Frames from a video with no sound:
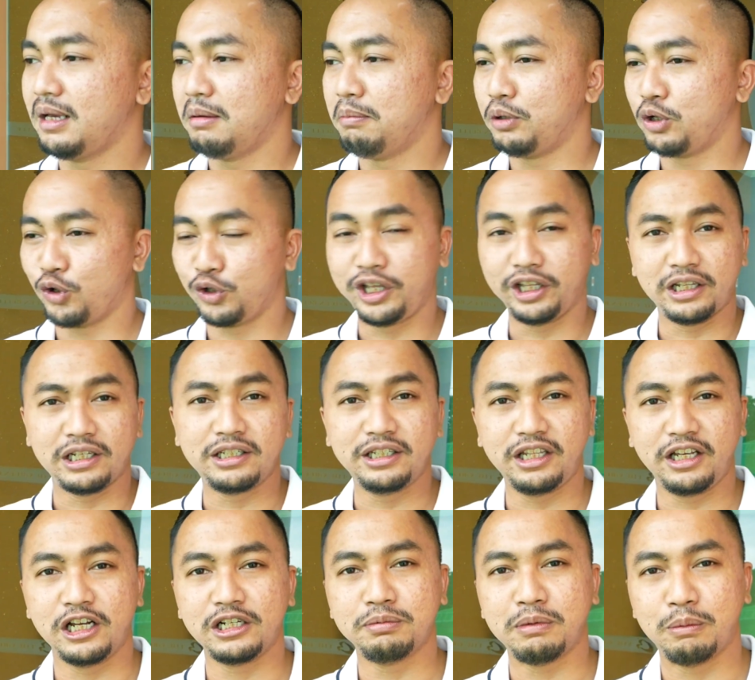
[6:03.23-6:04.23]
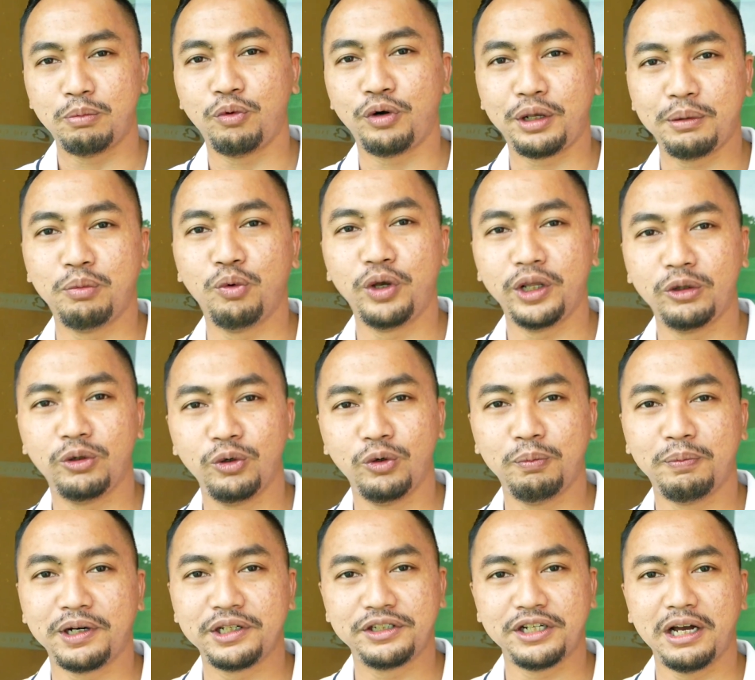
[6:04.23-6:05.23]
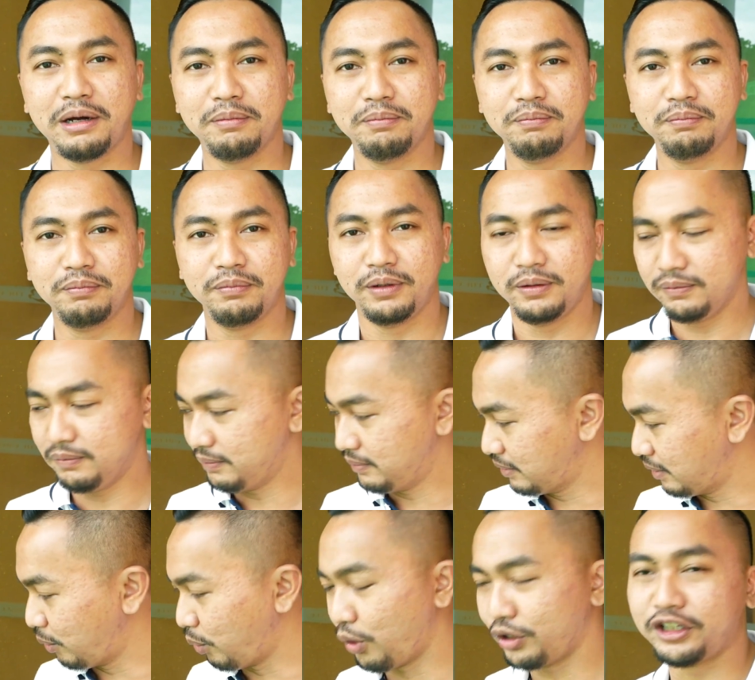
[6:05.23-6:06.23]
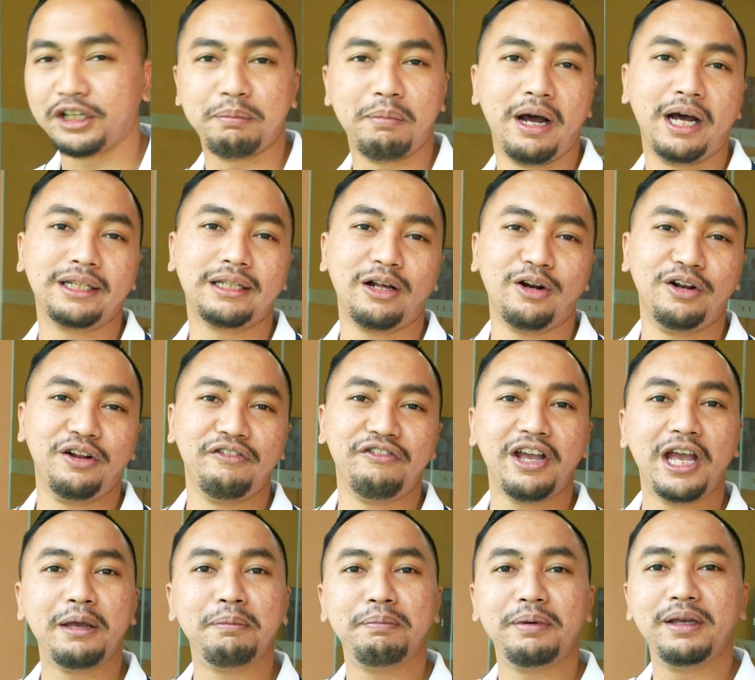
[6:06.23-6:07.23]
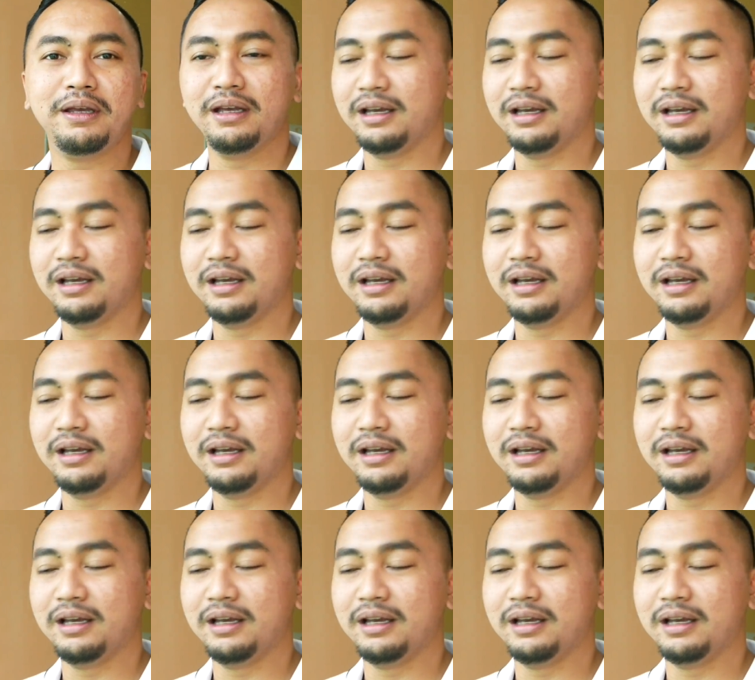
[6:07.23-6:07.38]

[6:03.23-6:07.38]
Menurut kita sih ribu itu per jam worth it banget kalau di VIP.